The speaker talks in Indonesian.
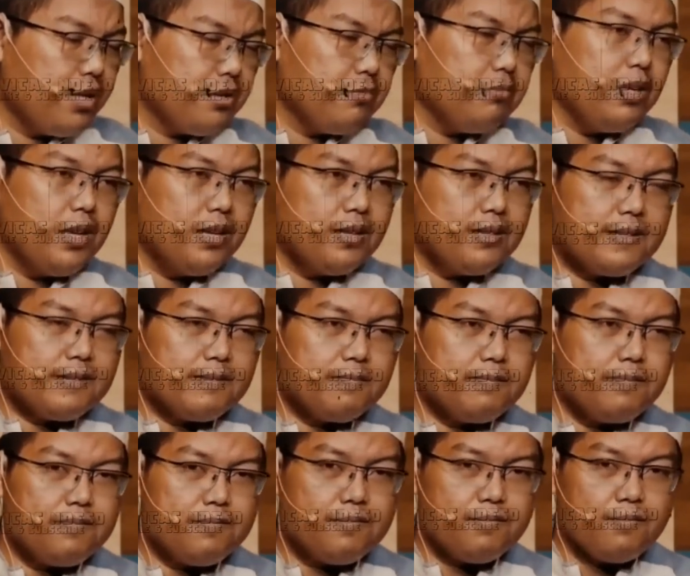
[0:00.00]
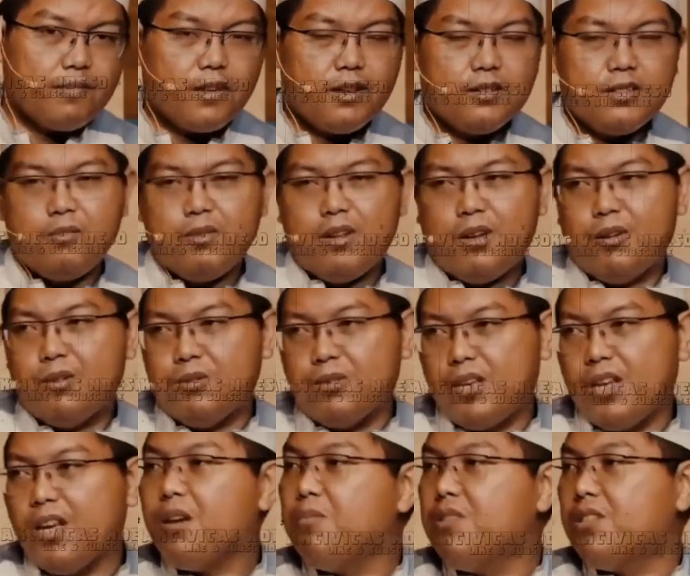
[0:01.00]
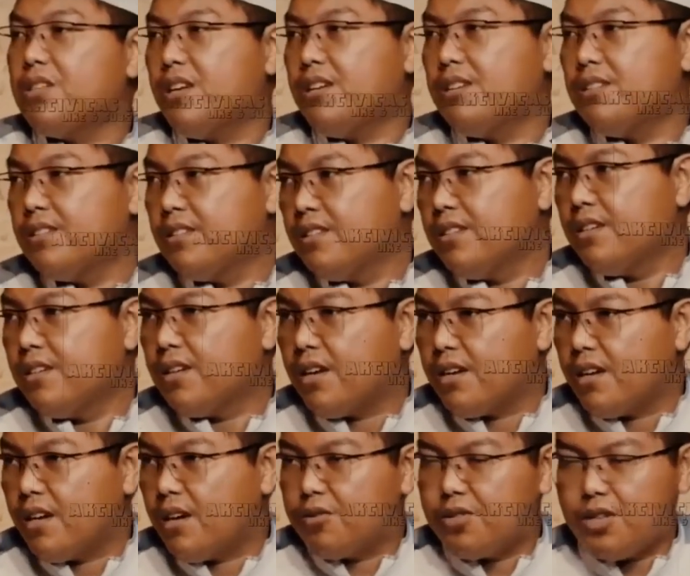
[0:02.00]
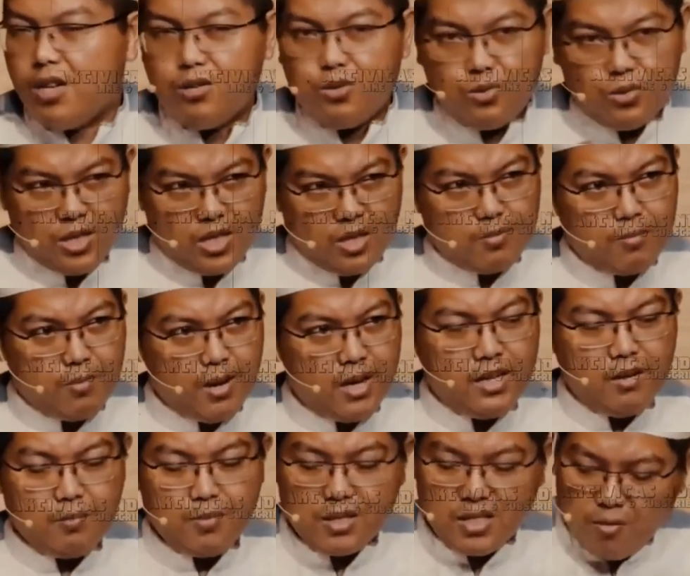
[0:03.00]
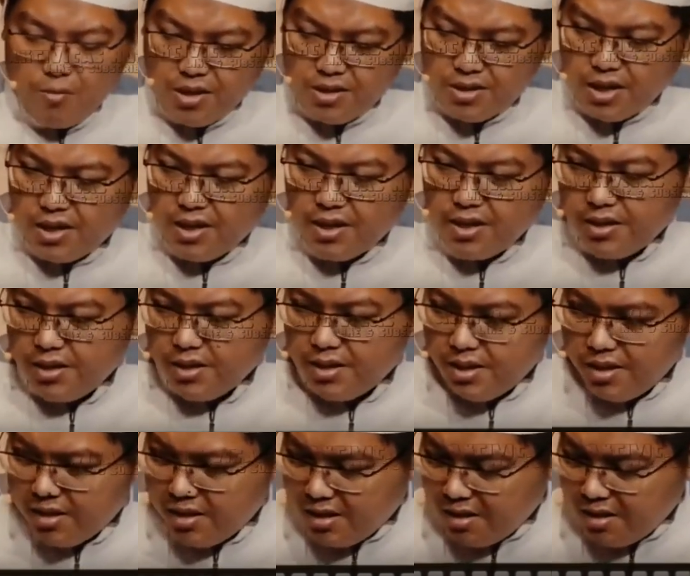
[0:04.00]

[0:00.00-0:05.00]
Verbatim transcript: jadikanlah hal tersebut berpikir kita berpikir kok